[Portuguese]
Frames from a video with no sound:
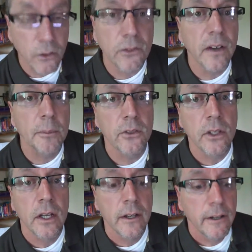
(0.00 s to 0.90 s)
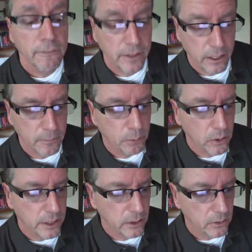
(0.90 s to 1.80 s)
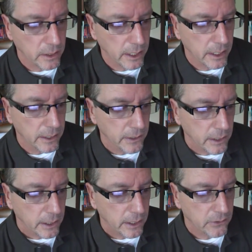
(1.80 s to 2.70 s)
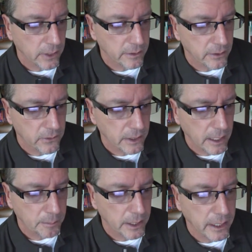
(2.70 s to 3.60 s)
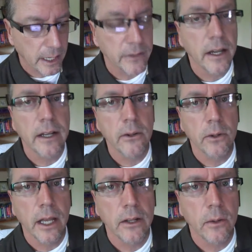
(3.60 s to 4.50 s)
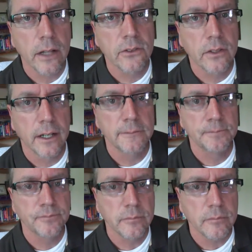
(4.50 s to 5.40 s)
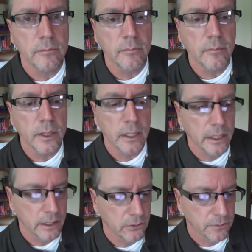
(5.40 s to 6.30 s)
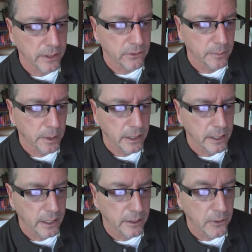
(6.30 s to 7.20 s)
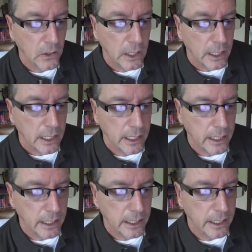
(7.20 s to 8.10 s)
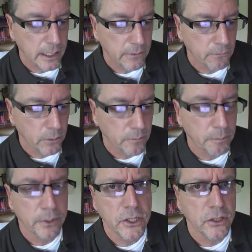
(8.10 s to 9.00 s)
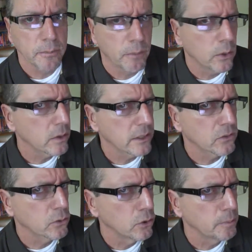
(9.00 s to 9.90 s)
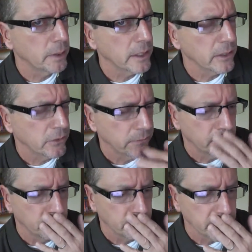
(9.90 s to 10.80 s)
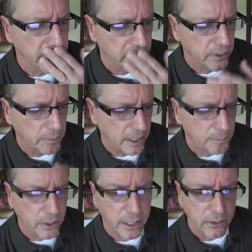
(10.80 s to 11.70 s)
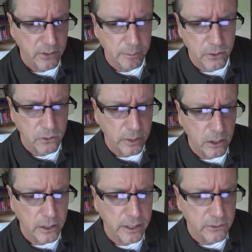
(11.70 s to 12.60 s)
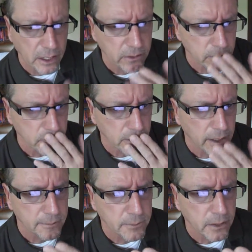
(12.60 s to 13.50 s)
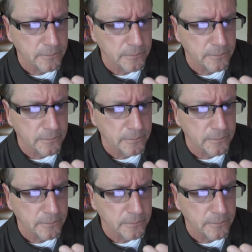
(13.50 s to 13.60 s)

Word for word: nós vamos falar um pouquinho de estatística aplicada à educação. Isso vai ser bacana. E vou pedir um pouco de desculpa esta primeira semana porque estamos reorganizando, um,